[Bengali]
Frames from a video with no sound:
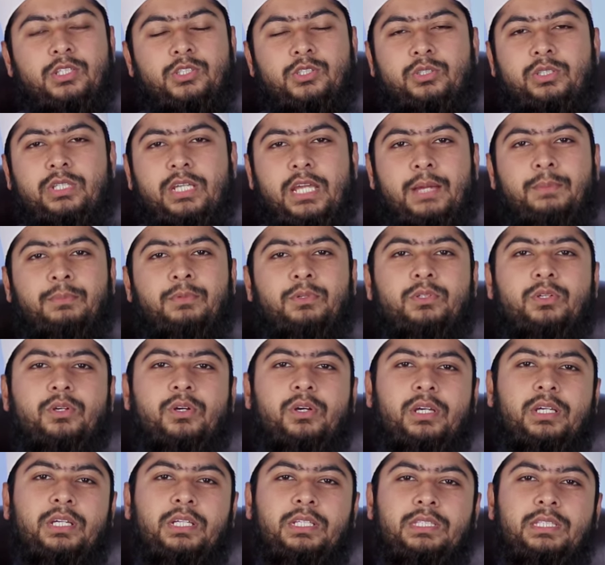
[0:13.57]
যদি এমন
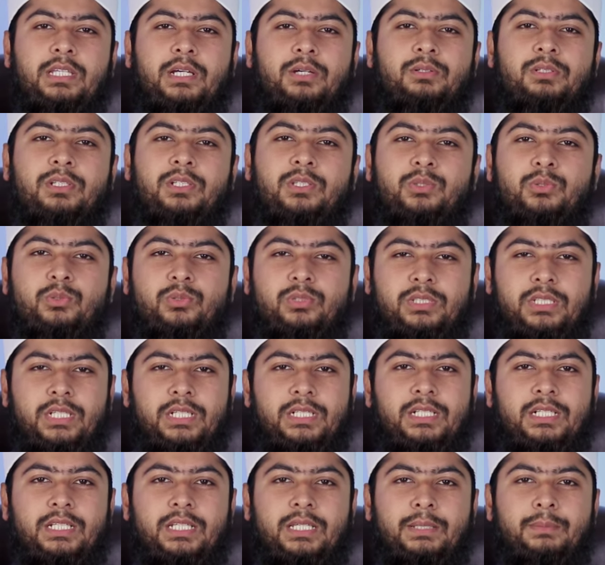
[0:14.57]
হয় তাহলে
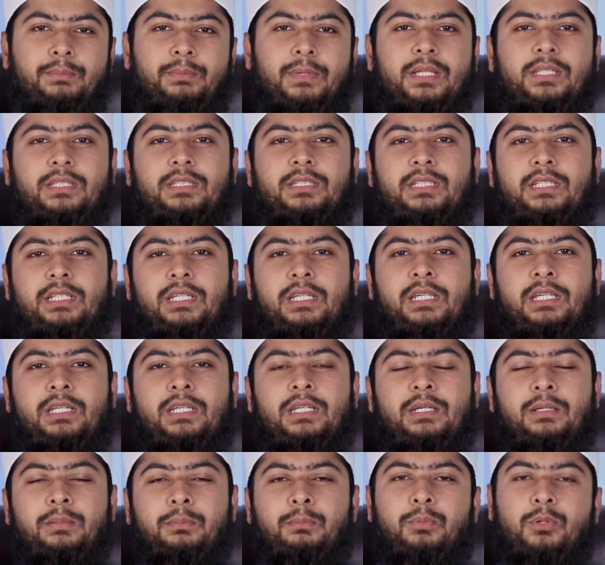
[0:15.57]
দুনিয়াটাকে বাদ দিয়ে
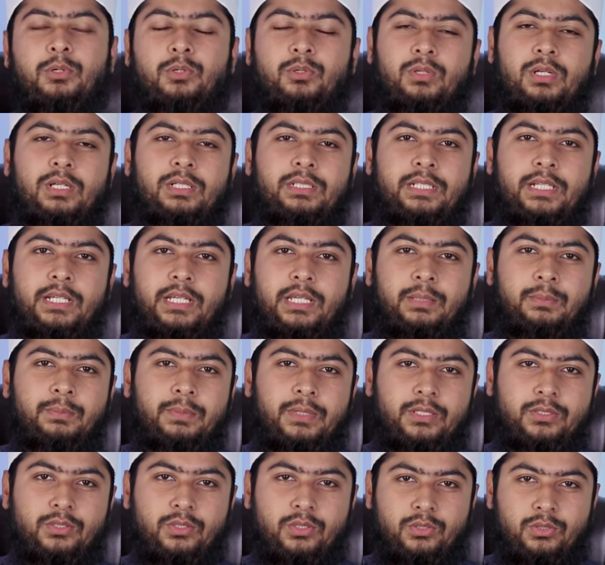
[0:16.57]
পরকালটাকেই
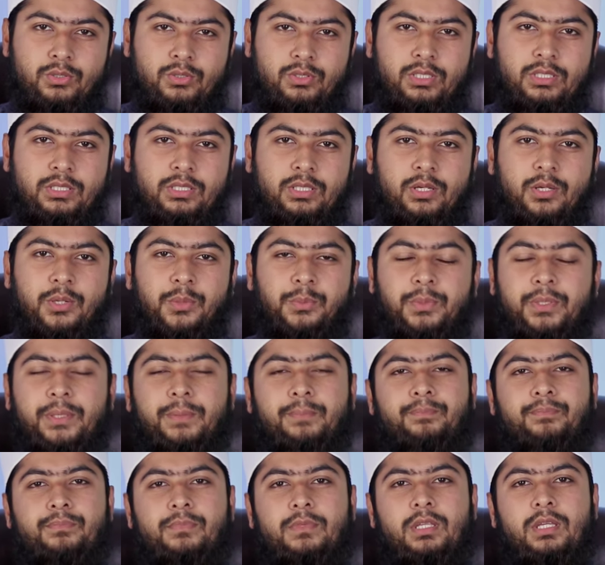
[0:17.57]
প্রাধান্য দিতে হবে
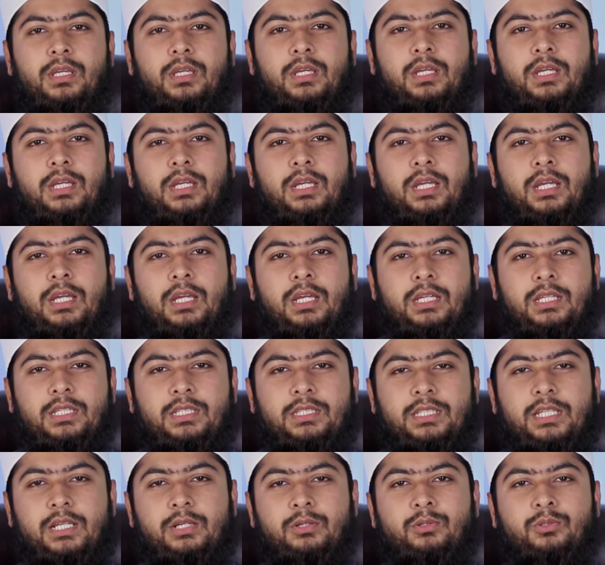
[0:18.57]

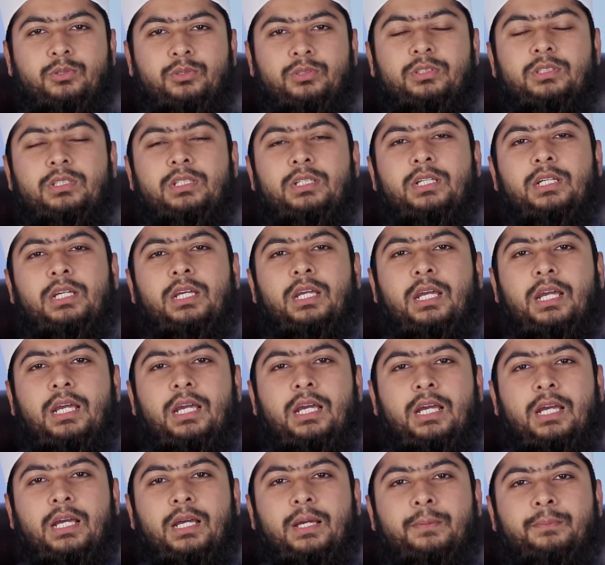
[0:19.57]
দেখুন
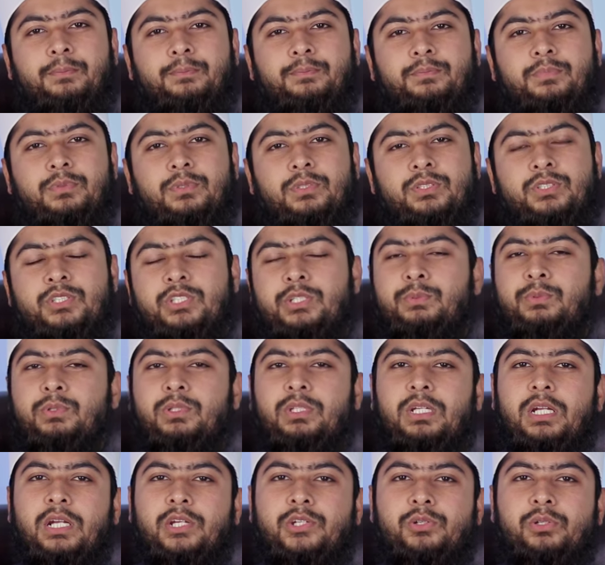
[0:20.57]

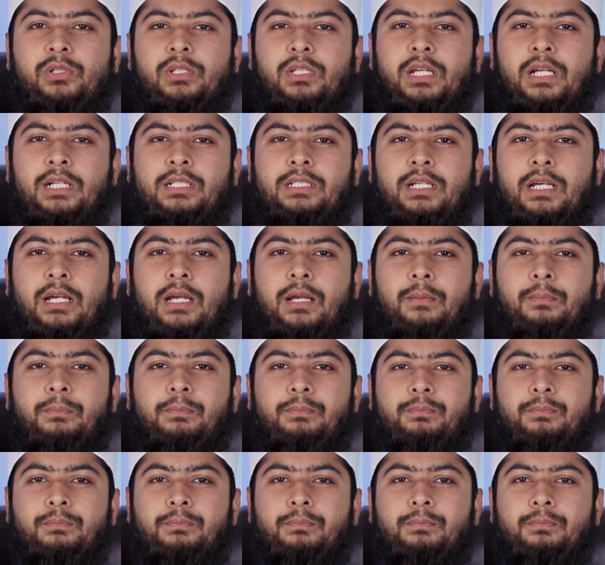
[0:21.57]
জীবনের আসলে একটা